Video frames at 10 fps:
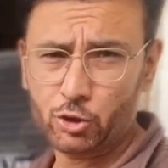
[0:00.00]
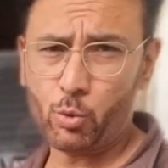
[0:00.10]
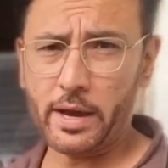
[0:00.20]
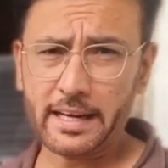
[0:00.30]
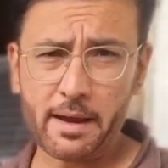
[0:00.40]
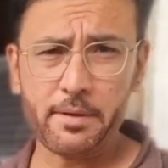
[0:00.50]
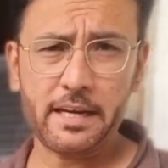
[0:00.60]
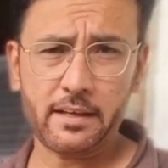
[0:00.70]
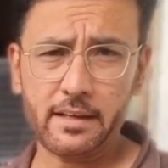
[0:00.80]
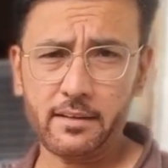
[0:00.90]
स्क्वायर
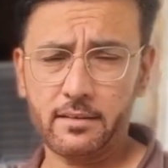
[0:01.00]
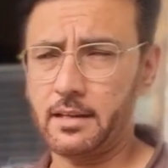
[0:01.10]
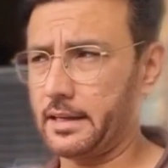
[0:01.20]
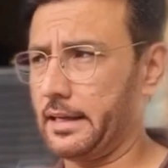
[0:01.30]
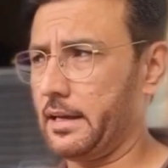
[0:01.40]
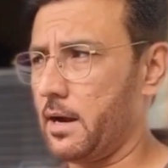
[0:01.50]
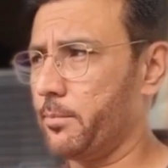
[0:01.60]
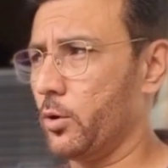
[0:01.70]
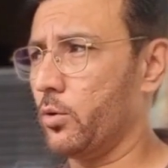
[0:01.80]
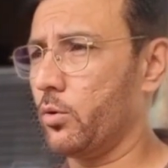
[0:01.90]
कैबिनेट है ताकि
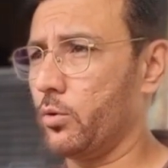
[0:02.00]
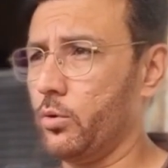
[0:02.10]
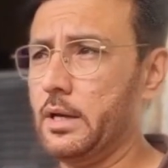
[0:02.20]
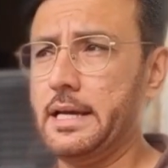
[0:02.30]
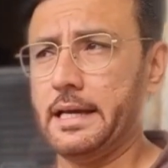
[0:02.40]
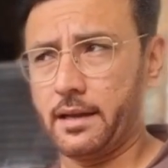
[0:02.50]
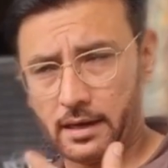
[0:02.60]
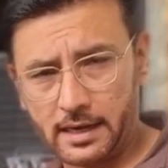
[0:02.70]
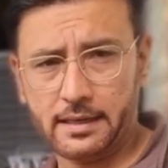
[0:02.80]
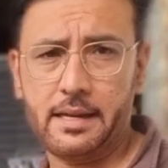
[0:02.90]
आप लोगों को
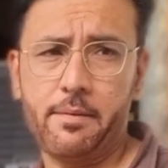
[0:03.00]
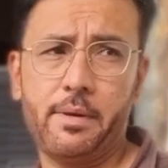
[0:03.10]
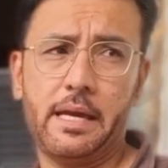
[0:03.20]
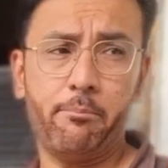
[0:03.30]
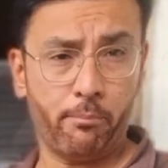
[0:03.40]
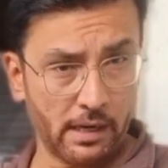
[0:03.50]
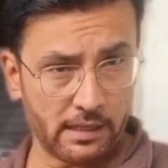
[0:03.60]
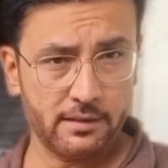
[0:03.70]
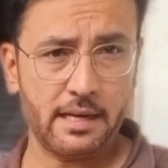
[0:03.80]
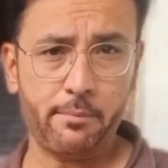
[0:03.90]
रखने में
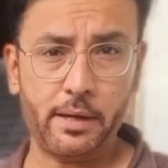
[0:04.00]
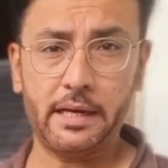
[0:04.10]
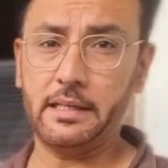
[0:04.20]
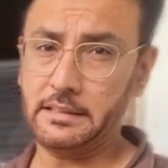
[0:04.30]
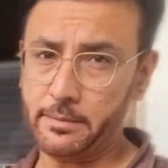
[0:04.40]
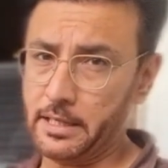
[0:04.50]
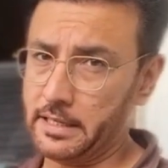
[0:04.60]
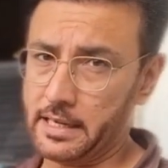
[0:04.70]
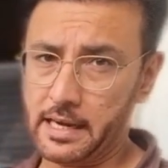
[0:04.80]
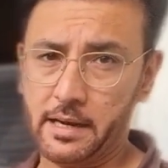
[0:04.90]
बांधने में डीजे
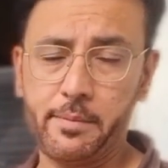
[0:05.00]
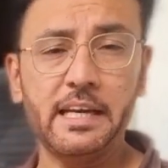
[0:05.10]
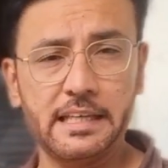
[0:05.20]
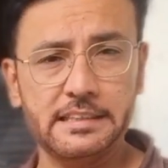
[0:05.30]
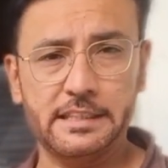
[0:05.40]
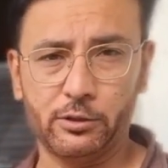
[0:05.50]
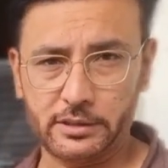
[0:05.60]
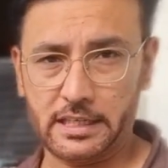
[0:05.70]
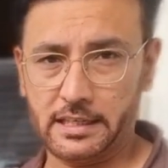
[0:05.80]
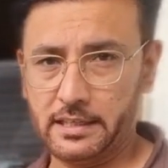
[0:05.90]
बिल्ड लगाने में ईजी हो
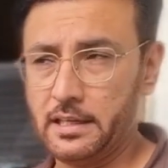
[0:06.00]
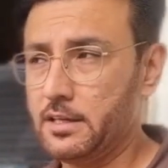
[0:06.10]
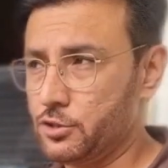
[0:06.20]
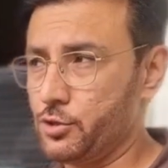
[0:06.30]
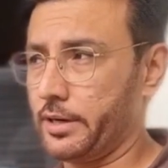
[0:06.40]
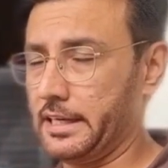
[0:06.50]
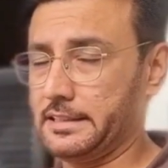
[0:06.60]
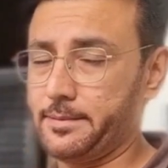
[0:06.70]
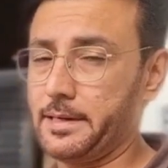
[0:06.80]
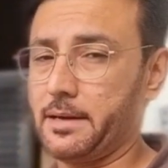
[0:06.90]
जाए जो कि
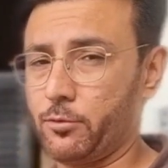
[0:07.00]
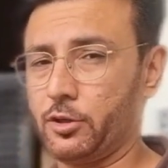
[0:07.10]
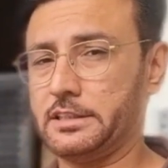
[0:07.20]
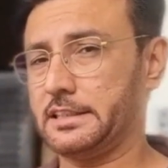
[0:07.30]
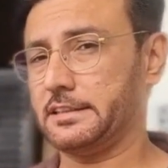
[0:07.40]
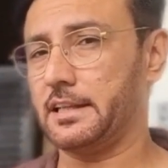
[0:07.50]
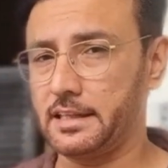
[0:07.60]
डीजे बिल्ड हम लोग इसके साथ